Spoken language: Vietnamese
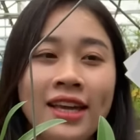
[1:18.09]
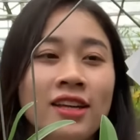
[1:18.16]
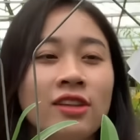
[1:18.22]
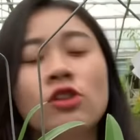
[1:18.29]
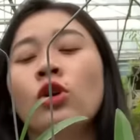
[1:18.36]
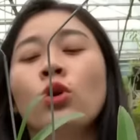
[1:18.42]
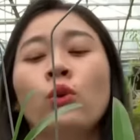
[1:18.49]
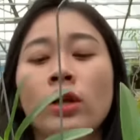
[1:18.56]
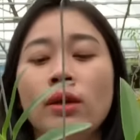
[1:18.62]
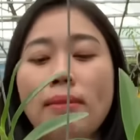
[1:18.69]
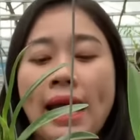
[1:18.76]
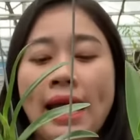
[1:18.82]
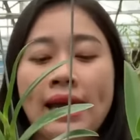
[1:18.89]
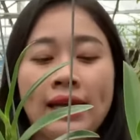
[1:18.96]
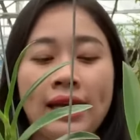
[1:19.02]
Rồi Q
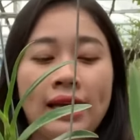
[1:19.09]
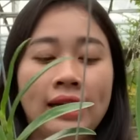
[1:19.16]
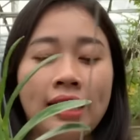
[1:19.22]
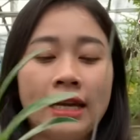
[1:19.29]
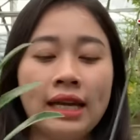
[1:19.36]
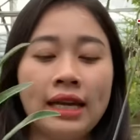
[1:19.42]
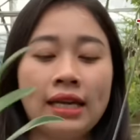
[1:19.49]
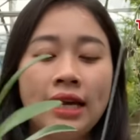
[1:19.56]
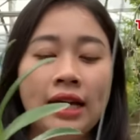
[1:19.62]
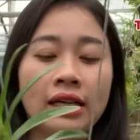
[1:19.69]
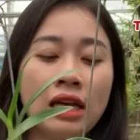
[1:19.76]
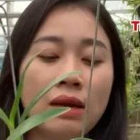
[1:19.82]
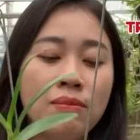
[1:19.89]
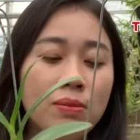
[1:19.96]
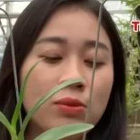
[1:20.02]
ba nè, cái này à,
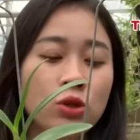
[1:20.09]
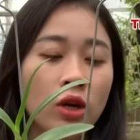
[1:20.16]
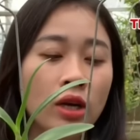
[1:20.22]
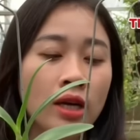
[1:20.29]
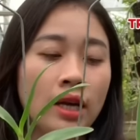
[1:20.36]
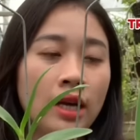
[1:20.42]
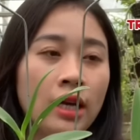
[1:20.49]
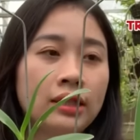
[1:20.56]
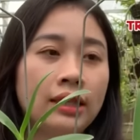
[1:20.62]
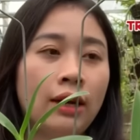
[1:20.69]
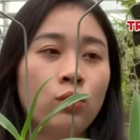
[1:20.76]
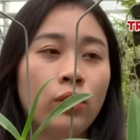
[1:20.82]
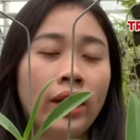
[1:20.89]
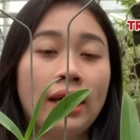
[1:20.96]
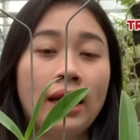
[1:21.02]
kim điệp xuân.
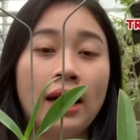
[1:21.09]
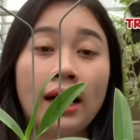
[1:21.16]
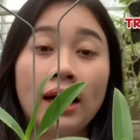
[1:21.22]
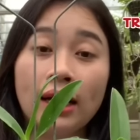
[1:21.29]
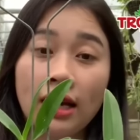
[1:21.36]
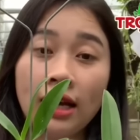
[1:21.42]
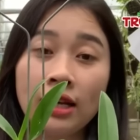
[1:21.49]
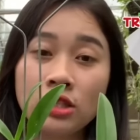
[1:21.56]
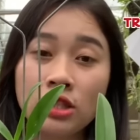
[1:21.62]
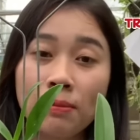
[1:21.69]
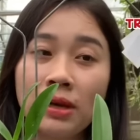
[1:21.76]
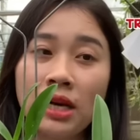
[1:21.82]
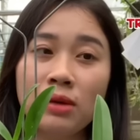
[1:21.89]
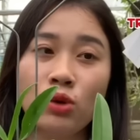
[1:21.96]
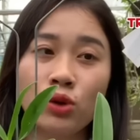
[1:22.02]
Chậu này à, sum
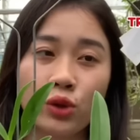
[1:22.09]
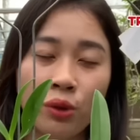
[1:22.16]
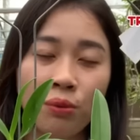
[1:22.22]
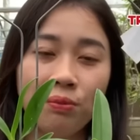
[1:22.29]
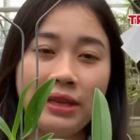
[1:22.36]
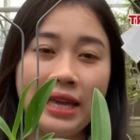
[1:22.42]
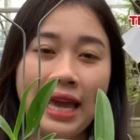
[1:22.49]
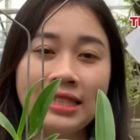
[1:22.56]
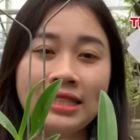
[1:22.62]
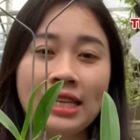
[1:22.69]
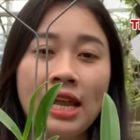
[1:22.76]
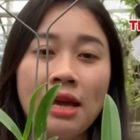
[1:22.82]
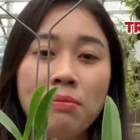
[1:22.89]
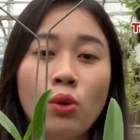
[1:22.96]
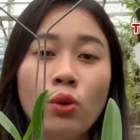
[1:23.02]
hơn một chút, giá sẽ
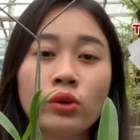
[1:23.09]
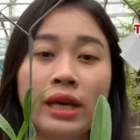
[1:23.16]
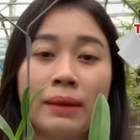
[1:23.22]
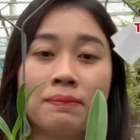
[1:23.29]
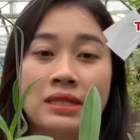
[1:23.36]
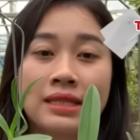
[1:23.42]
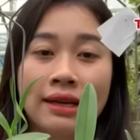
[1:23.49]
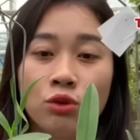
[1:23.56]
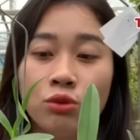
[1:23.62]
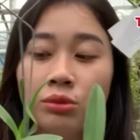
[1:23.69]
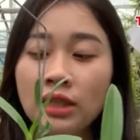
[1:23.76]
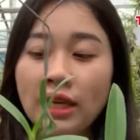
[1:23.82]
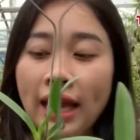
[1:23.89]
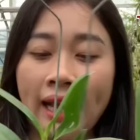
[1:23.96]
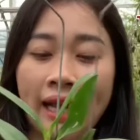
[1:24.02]
là một trăm sáu mươi
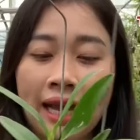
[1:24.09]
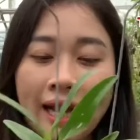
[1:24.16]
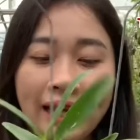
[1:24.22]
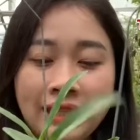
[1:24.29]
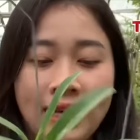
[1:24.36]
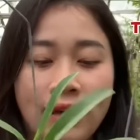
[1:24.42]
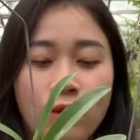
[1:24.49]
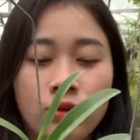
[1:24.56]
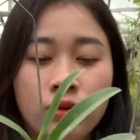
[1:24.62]
ngàn hai chậu.